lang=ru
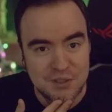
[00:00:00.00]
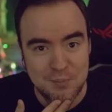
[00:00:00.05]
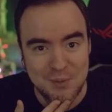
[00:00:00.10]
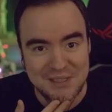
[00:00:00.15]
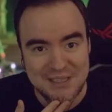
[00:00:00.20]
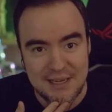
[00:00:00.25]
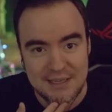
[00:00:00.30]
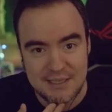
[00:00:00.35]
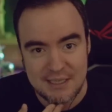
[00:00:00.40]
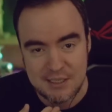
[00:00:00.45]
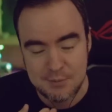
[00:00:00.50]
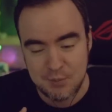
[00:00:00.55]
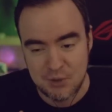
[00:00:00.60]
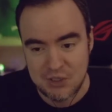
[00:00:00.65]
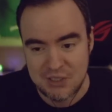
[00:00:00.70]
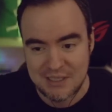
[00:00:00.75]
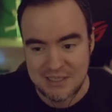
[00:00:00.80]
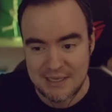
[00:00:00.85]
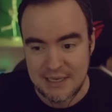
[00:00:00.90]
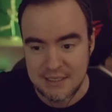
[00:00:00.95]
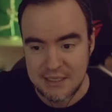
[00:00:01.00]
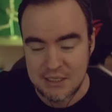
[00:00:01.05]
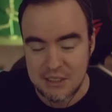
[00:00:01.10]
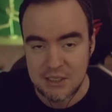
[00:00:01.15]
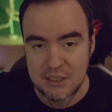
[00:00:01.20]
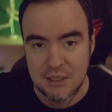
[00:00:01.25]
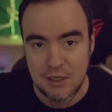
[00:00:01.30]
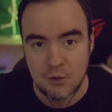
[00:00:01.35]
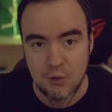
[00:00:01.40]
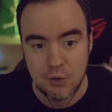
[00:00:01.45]
под конец просто садится
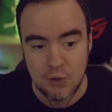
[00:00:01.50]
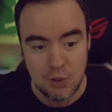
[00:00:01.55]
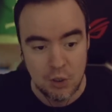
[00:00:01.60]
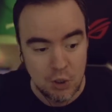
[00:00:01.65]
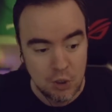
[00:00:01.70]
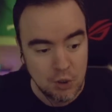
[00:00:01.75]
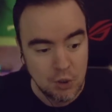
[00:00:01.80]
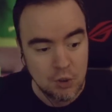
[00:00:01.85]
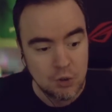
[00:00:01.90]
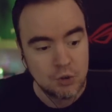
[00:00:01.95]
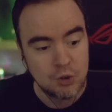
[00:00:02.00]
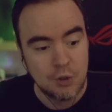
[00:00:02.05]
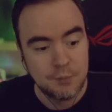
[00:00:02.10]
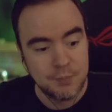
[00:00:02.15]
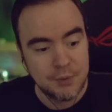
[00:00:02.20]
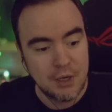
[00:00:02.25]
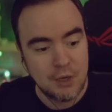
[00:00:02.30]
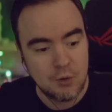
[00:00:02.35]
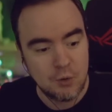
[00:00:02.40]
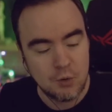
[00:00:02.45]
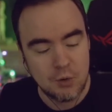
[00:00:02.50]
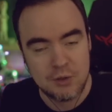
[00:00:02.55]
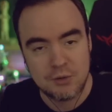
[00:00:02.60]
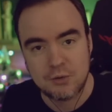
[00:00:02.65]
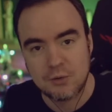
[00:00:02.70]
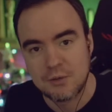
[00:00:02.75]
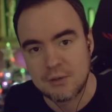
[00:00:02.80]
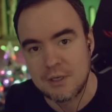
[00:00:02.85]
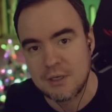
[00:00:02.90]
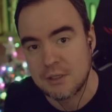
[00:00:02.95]
и такой, ты плохой,
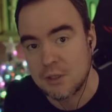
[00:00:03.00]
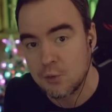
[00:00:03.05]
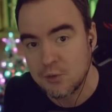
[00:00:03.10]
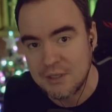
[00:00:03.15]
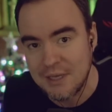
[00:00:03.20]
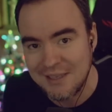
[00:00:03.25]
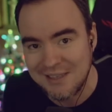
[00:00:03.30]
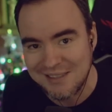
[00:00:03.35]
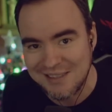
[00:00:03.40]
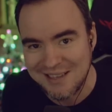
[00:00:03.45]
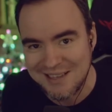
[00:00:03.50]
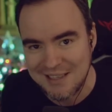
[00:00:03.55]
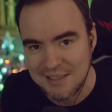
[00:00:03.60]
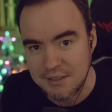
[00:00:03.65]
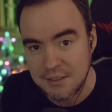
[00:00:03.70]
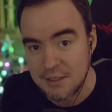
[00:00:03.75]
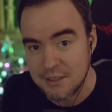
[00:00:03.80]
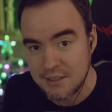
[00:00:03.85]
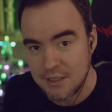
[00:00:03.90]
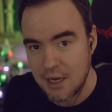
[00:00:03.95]
тот говорит, а у тебя нет доказательств.